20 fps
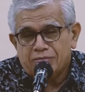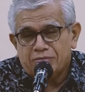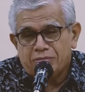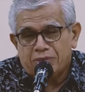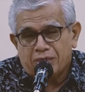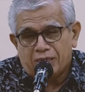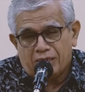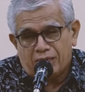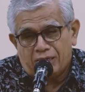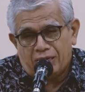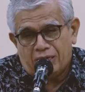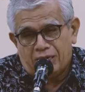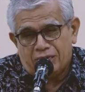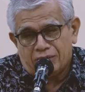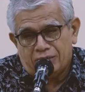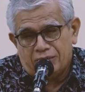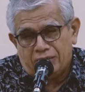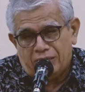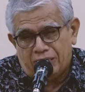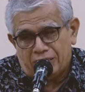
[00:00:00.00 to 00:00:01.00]

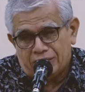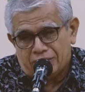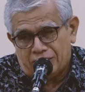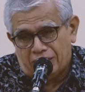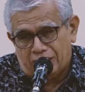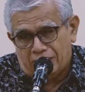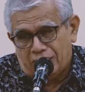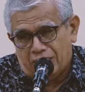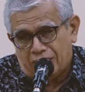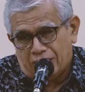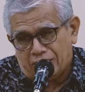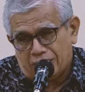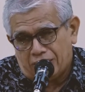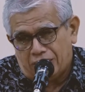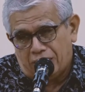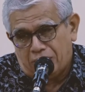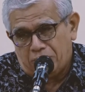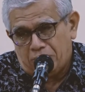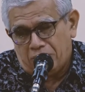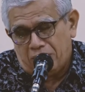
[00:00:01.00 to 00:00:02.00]
mereka tidak sadar
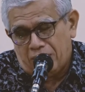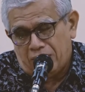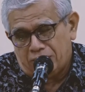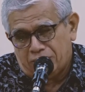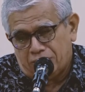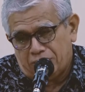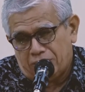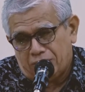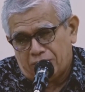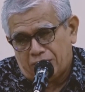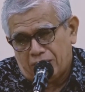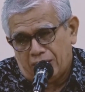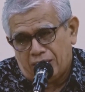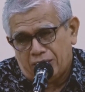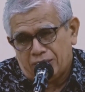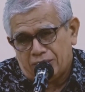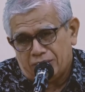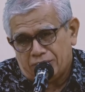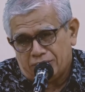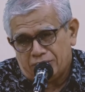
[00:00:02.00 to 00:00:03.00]
telah
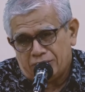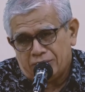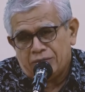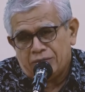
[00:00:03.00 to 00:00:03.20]
menghancurkan